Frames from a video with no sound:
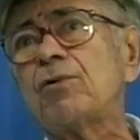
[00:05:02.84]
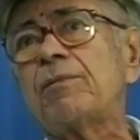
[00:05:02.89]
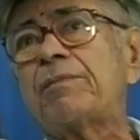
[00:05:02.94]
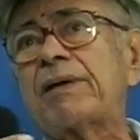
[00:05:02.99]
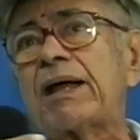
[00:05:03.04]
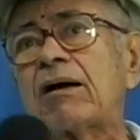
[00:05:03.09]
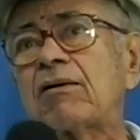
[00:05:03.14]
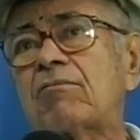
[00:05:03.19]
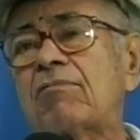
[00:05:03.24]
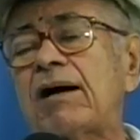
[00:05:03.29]

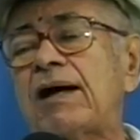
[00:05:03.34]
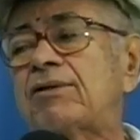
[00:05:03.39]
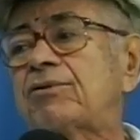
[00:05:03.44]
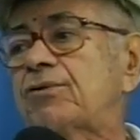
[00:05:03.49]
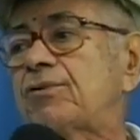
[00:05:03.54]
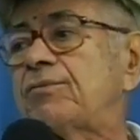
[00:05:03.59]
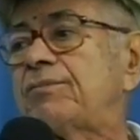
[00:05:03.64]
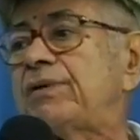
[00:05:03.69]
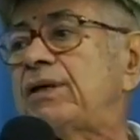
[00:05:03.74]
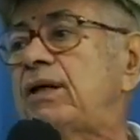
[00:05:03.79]
para
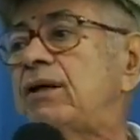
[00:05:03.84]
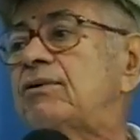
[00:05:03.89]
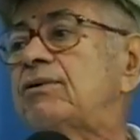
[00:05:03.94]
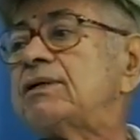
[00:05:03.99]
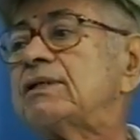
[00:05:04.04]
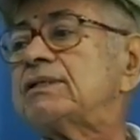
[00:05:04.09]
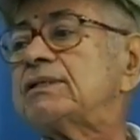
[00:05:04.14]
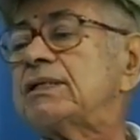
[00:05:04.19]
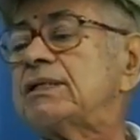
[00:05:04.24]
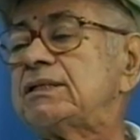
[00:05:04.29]
4
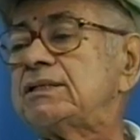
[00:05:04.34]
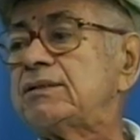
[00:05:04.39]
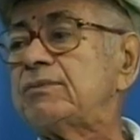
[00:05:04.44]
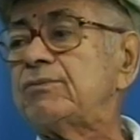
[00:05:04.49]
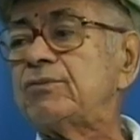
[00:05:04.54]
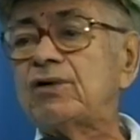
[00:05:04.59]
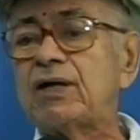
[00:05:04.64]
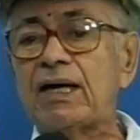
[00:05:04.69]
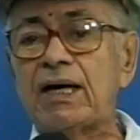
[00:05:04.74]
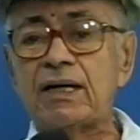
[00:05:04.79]
bilhões de
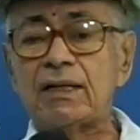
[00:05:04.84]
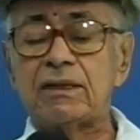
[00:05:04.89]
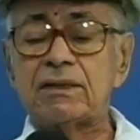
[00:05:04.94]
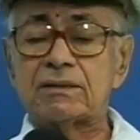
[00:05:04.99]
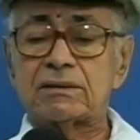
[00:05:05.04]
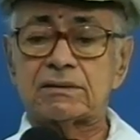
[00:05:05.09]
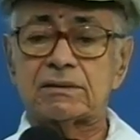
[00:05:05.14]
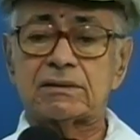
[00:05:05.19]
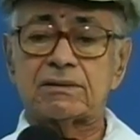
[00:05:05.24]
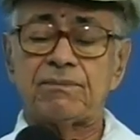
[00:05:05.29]

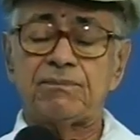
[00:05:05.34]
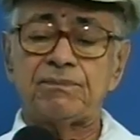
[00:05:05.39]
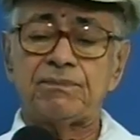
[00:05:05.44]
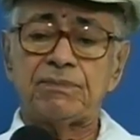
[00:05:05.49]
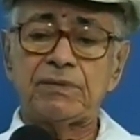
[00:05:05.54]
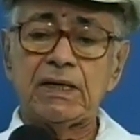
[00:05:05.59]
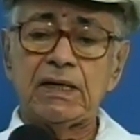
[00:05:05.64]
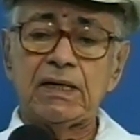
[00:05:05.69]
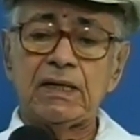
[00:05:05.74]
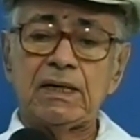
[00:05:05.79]
mulheres
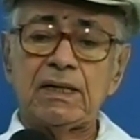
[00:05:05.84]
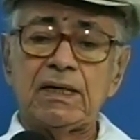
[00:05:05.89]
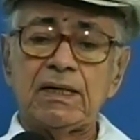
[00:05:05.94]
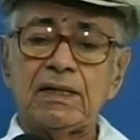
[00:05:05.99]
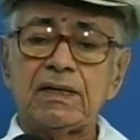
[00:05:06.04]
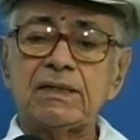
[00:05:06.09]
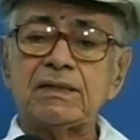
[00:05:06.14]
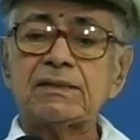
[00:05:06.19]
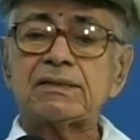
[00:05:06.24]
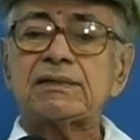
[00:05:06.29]

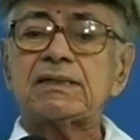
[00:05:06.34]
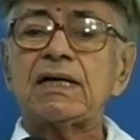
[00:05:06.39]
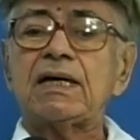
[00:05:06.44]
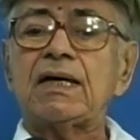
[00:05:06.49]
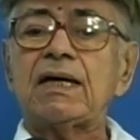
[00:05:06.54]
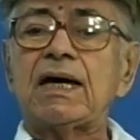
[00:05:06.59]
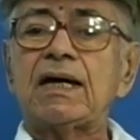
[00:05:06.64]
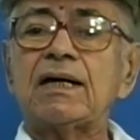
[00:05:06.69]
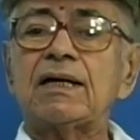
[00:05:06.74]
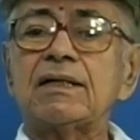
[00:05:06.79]
e
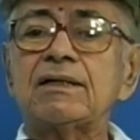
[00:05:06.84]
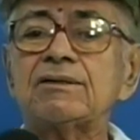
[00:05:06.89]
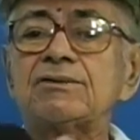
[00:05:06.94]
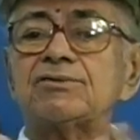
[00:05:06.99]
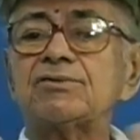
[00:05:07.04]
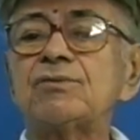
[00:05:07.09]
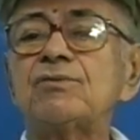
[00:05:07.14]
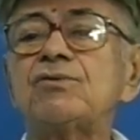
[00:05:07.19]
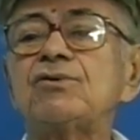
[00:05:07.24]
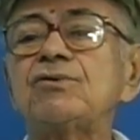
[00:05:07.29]
sem elas
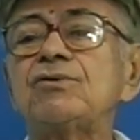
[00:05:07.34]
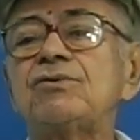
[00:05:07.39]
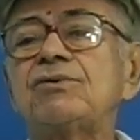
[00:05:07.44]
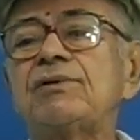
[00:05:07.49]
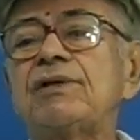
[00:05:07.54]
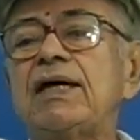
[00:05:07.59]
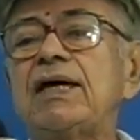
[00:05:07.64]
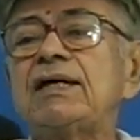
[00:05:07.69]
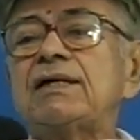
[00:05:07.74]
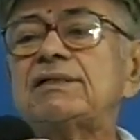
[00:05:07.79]
o mundo
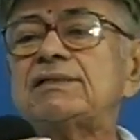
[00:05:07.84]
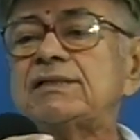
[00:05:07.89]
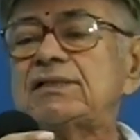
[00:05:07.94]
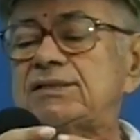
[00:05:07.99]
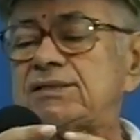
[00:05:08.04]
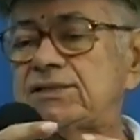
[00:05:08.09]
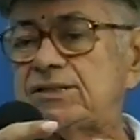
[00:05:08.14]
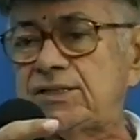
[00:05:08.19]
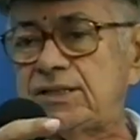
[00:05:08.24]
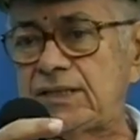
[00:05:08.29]
nem
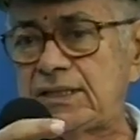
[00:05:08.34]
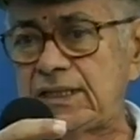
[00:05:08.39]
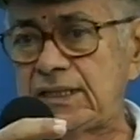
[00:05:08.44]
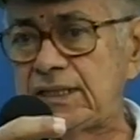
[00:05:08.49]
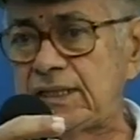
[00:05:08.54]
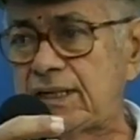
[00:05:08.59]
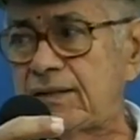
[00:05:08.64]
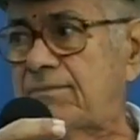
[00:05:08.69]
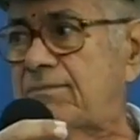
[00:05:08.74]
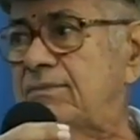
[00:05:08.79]

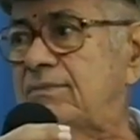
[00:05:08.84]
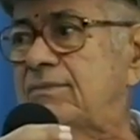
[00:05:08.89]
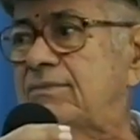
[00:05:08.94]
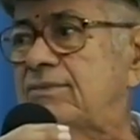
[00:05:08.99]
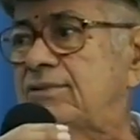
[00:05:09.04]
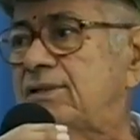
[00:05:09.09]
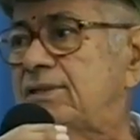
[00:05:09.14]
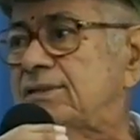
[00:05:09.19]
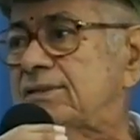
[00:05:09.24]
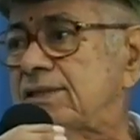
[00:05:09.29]
existiria,
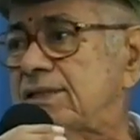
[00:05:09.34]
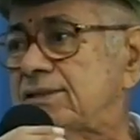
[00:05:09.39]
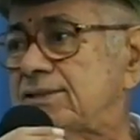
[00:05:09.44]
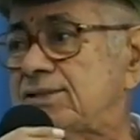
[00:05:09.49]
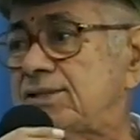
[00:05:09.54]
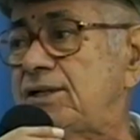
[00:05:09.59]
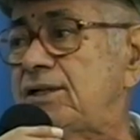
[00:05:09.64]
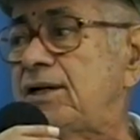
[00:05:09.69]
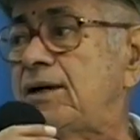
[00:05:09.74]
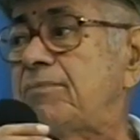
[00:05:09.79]
não
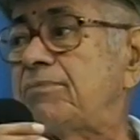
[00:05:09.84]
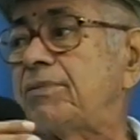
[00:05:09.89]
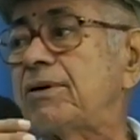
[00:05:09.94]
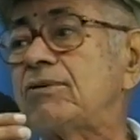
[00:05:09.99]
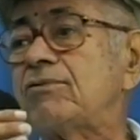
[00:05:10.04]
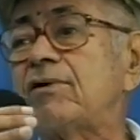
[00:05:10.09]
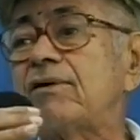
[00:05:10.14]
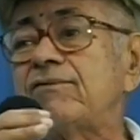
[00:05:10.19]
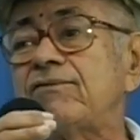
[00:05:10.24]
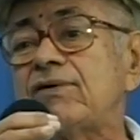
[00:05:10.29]
existiria porque
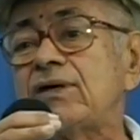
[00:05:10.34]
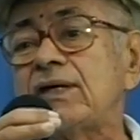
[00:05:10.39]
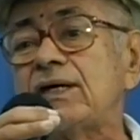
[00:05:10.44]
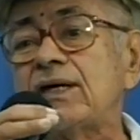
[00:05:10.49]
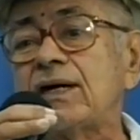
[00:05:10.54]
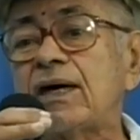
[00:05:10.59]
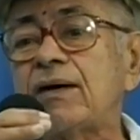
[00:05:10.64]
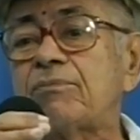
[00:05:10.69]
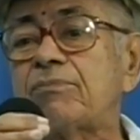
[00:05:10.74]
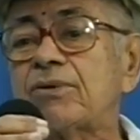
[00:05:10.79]
não
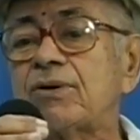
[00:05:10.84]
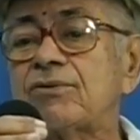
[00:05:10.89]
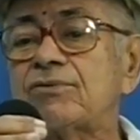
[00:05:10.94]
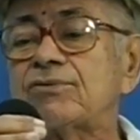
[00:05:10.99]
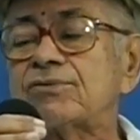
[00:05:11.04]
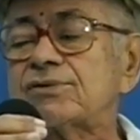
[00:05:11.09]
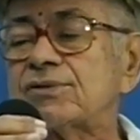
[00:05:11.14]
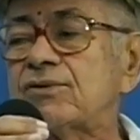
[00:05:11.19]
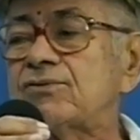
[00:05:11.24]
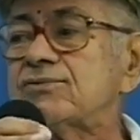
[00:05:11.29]
haveria
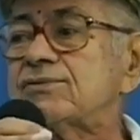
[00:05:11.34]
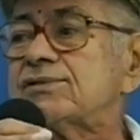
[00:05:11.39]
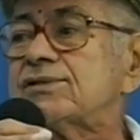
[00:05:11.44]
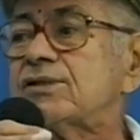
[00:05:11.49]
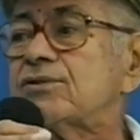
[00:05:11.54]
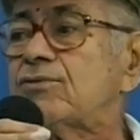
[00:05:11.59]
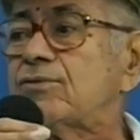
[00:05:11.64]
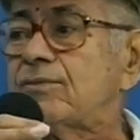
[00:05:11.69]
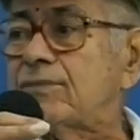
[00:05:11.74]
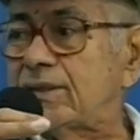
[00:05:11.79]
reprodução do
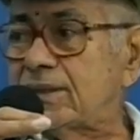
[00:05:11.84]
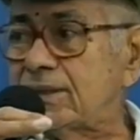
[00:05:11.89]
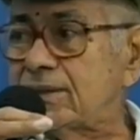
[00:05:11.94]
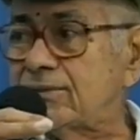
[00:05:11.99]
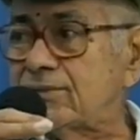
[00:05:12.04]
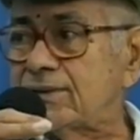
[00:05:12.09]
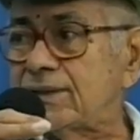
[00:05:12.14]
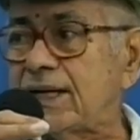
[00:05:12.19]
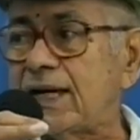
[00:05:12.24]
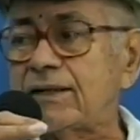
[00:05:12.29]
ser
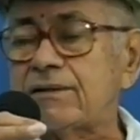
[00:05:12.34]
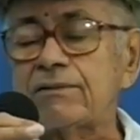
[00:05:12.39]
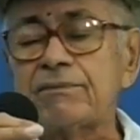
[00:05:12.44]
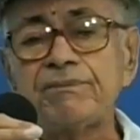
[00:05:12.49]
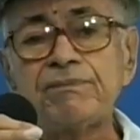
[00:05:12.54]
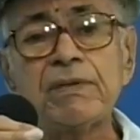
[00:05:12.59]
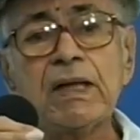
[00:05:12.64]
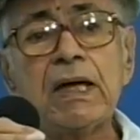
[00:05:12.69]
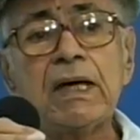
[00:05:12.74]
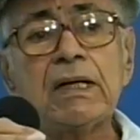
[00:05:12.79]
humano, né?
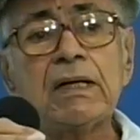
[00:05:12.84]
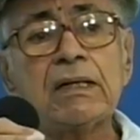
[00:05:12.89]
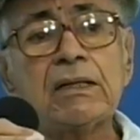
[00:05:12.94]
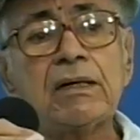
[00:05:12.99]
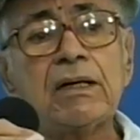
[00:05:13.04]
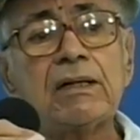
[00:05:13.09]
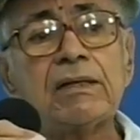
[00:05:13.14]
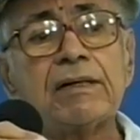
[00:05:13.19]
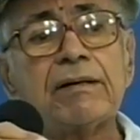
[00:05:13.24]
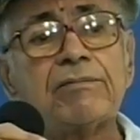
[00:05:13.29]

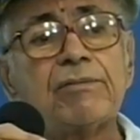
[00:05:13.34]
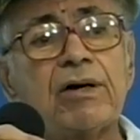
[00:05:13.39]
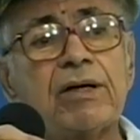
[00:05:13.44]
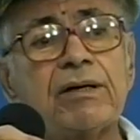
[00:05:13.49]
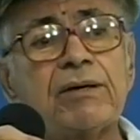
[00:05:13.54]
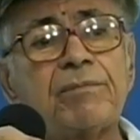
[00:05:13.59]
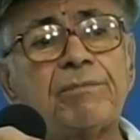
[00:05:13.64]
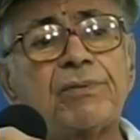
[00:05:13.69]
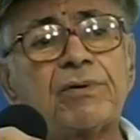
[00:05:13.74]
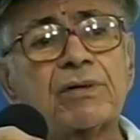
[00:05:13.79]
Tem a da maior
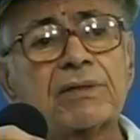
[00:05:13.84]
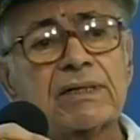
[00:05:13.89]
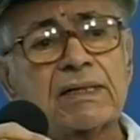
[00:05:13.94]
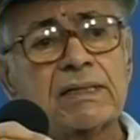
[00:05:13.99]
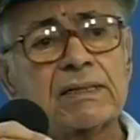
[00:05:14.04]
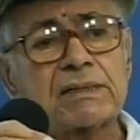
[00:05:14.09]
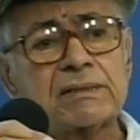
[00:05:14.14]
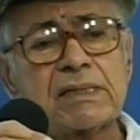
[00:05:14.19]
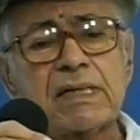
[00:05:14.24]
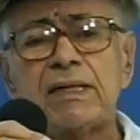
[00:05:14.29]

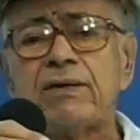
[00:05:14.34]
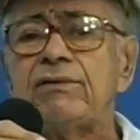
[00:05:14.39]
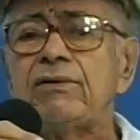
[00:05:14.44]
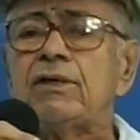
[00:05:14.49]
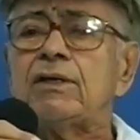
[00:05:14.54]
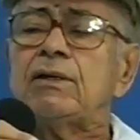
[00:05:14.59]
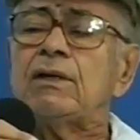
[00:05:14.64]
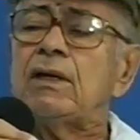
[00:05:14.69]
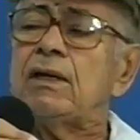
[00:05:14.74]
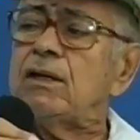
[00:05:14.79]
importância. E,
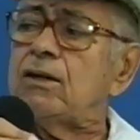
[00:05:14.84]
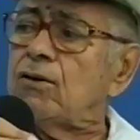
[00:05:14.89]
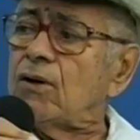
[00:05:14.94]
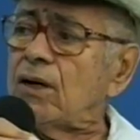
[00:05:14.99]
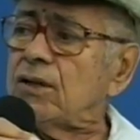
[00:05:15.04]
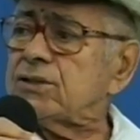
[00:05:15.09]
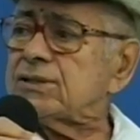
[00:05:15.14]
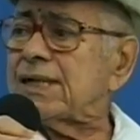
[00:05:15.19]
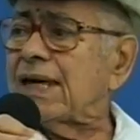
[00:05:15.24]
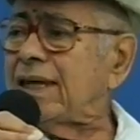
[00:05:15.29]
e
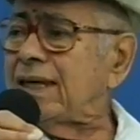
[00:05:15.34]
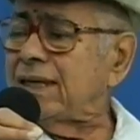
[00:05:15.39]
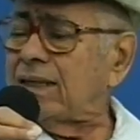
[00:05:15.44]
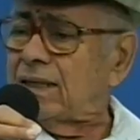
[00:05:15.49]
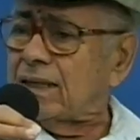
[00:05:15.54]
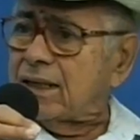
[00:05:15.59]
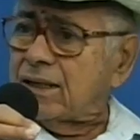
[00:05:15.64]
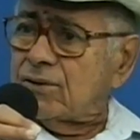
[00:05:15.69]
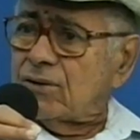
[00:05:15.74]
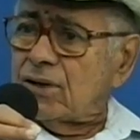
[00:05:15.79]
nós
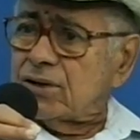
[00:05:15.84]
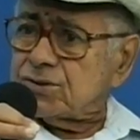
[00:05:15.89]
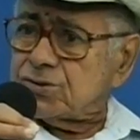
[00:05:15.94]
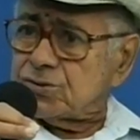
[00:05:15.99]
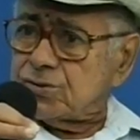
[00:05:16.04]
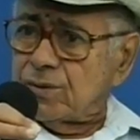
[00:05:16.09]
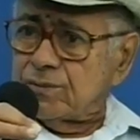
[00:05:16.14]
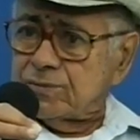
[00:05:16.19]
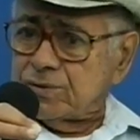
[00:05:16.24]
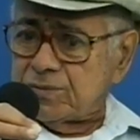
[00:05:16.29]
ainda, nós
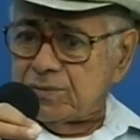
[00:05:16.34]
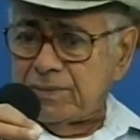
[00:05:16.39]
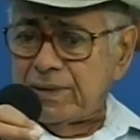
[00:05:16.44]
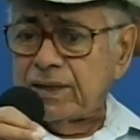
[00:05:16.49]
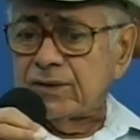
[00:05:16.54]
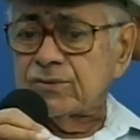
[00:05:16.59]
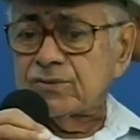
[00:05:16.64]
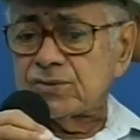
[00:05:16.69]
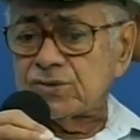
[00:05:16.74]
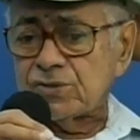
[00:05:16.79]
somos
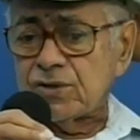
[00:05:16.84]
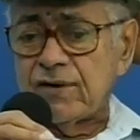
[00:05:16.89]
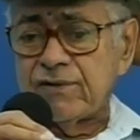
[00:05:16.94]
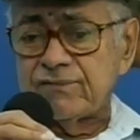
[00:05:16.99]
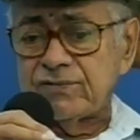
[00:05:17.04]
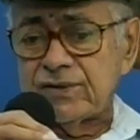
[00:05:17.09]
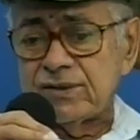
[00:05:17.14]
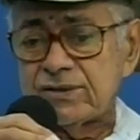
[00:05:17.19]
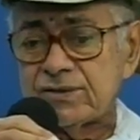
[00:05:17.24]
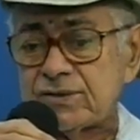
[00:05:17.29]
menos
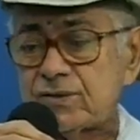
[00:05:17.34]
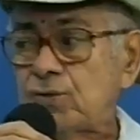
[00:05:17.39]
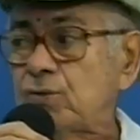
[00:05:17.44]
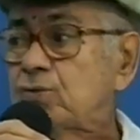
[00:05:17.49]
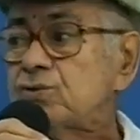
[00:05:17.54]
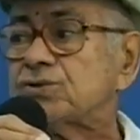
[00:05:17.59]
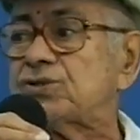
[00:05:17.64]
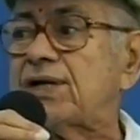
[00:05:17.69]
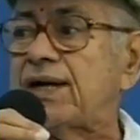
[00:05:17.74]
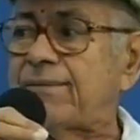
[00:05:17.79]
jovens,
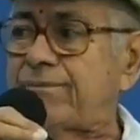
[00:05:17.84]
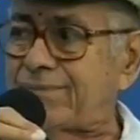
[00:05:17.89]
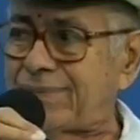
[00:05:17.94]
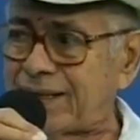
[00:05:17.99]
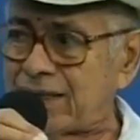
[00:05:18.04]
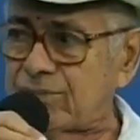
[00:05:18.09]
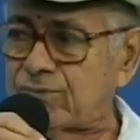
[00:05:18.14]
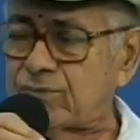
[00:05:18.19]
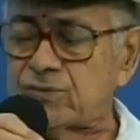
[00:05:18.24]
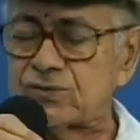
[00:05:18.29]
nos
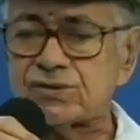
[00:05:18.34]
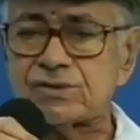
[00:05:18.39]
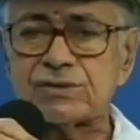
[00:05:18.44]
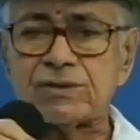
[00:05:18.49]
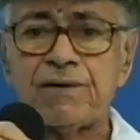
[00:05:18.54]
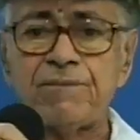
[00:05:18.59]
lembramos.